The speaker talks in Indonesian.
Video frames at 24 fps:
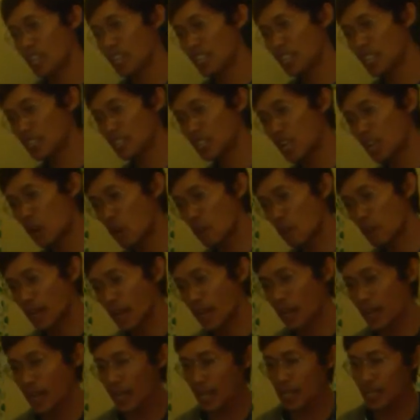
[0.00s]
Jadi sejauh
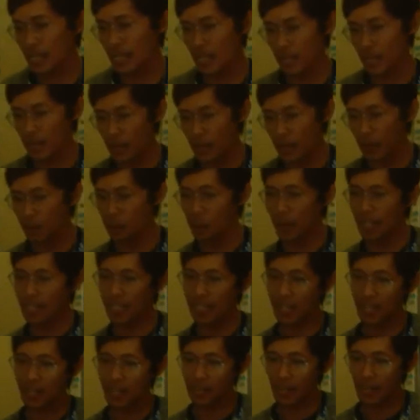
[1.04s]
mana eh,
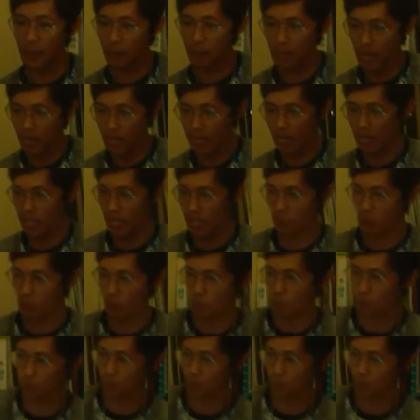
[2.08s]
pasal 16 ayat